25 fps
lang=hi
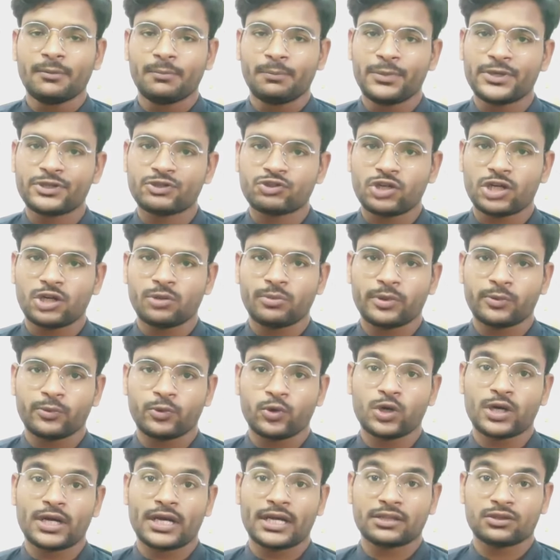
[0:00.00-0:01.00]
बीसवा नंबर पर
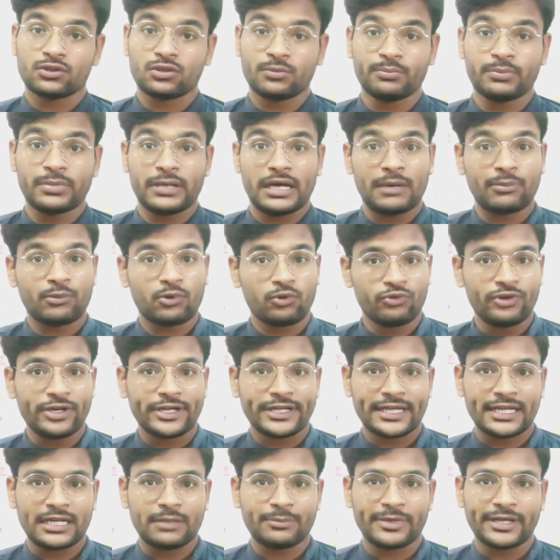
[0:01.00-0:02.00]
होगा तब आपको वेट
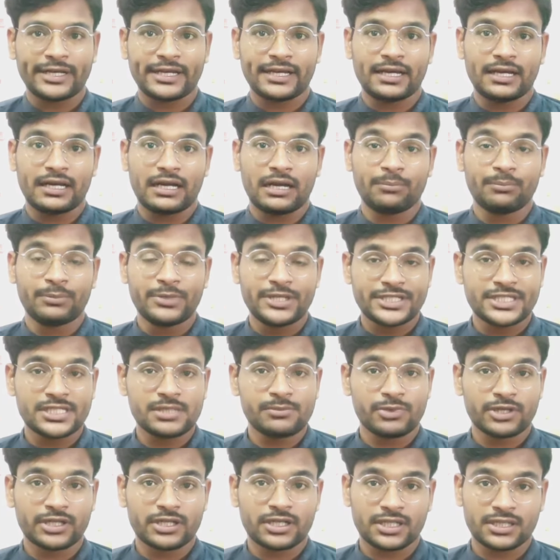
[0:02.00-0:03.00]
करना पड़ेगा अब बीस
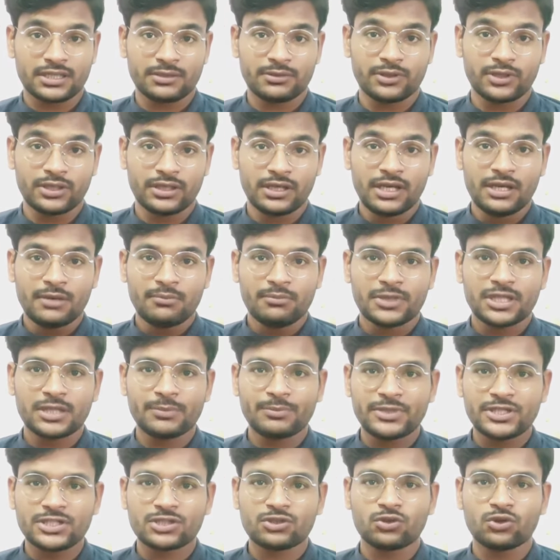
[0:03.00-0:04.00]
नंबर खत्म मतलब
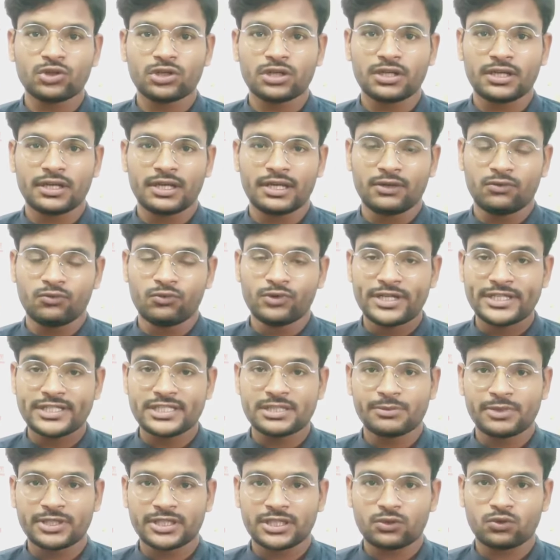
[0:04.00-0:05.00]
बीस उन्नीस
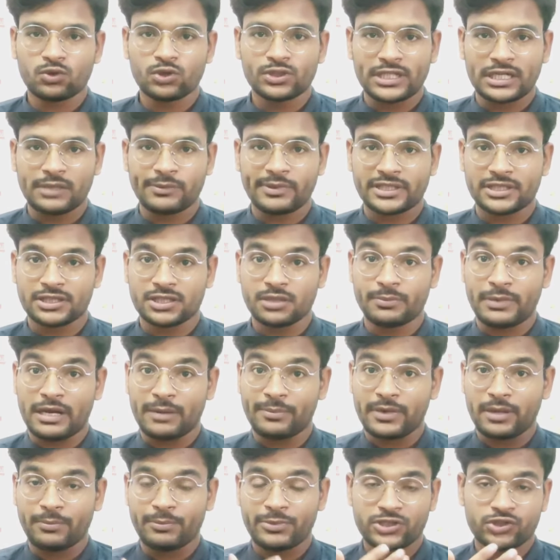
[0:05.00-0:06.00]
नंबर तक हो जाने के बाद तब
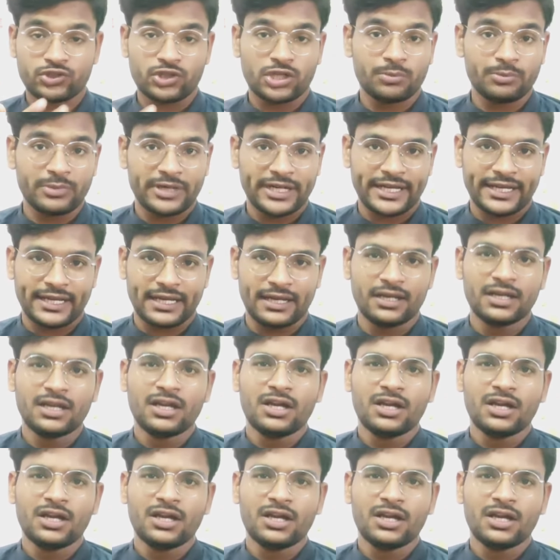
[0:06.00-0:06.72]
आपका बीसवा नंबर आएगा